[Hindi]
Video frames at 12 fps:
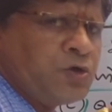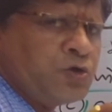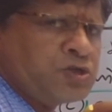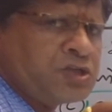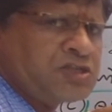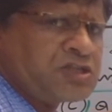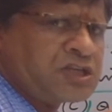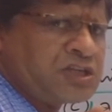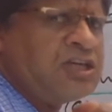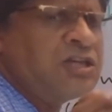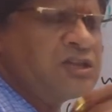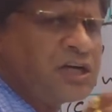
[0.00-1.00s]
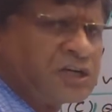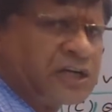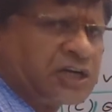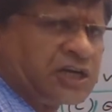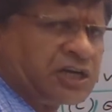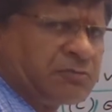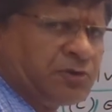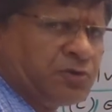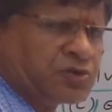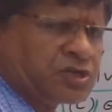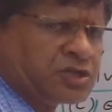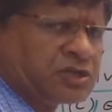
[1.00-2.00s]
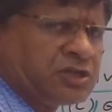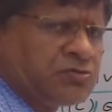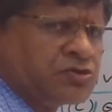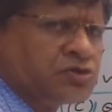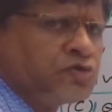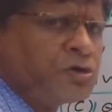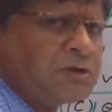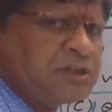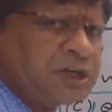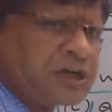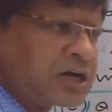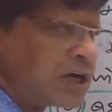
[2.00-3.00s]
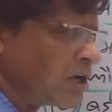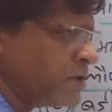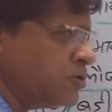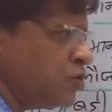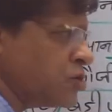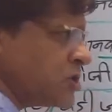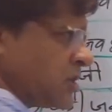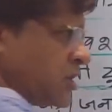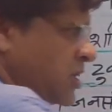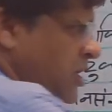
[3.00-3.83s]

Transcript: उसकी शक्तिहीनता का कारण भी हो सकती है उसकी दुर्बलता का कारण भी हो सकती